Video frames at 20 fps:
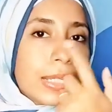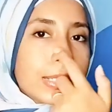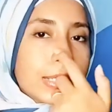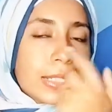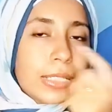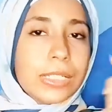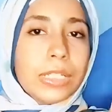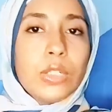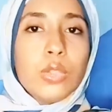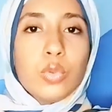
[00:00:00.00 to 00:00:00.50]

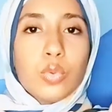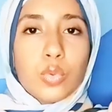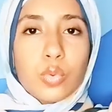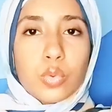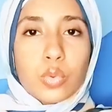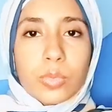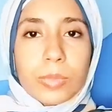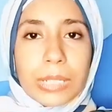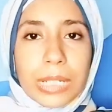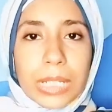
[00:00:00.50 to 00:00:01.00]
اسلك
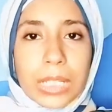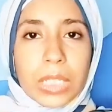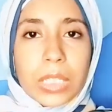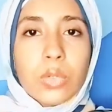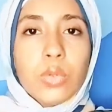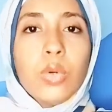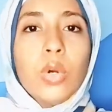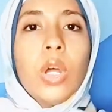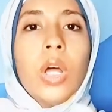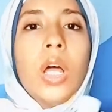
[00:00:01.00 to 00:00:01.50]
له
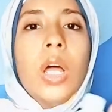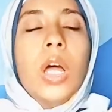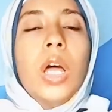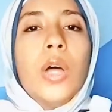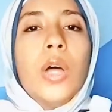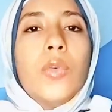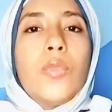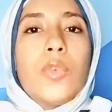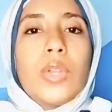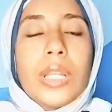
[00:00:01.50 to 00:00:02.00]
مناخيره
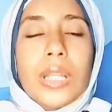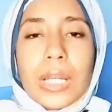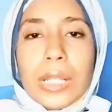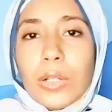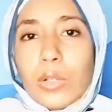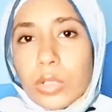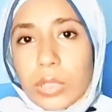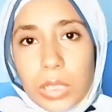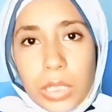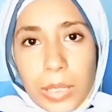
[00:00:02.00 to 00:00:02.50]
فلا
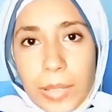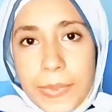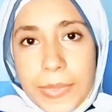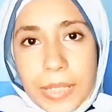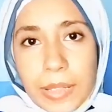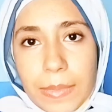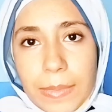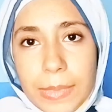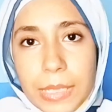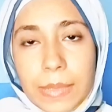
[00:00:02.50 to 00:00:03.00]
انا كنت جايباه
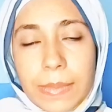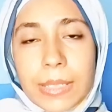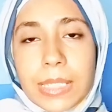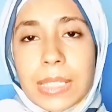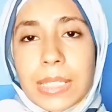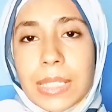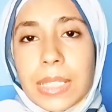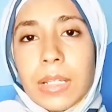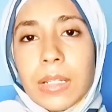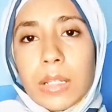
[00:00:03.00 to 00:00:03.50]
بسبب ده
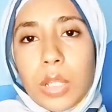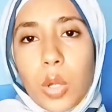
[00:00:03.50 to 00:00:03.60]
بس سن